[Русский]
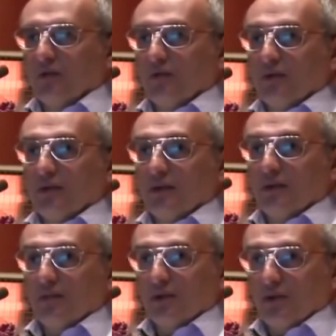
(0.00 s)
Ну, то есть
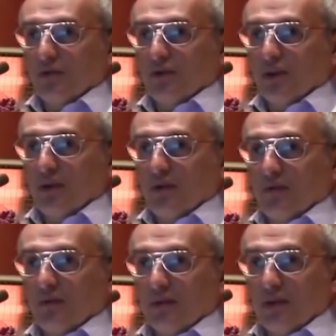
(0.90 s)
это пожилой человек
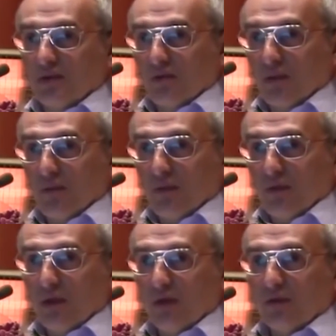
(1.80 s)
с лицом
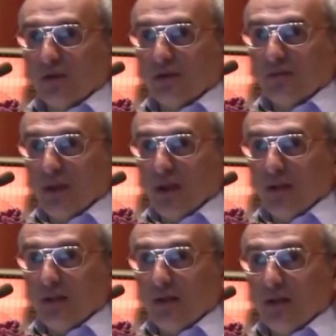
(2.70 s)
ребенка, очень
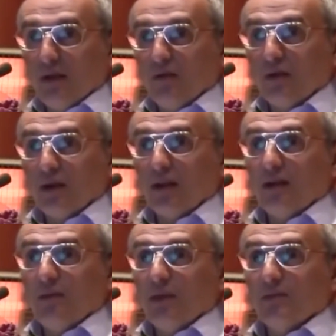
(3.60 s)
смиренный. Он
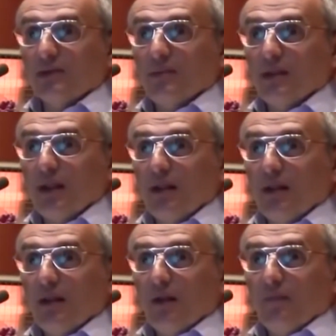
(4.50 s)
когда на меня
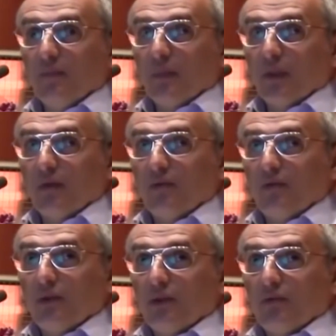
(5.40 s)
посмотрел, у
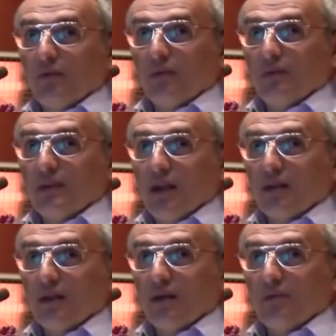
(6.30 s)
него такой был
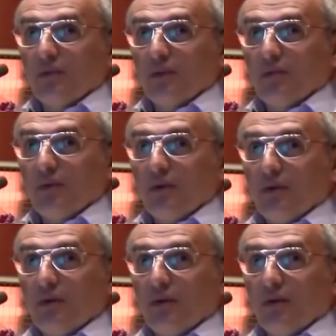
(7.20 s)
взгляд, как будто
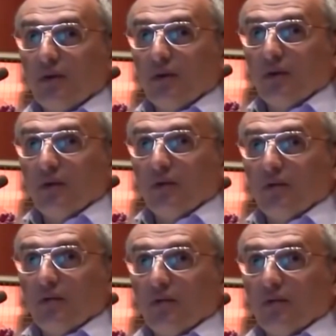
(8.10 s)
бы
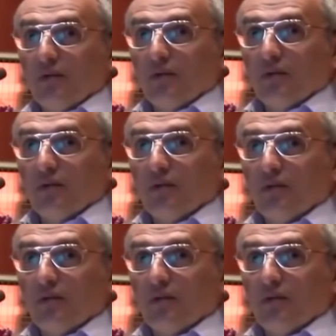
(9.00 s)
он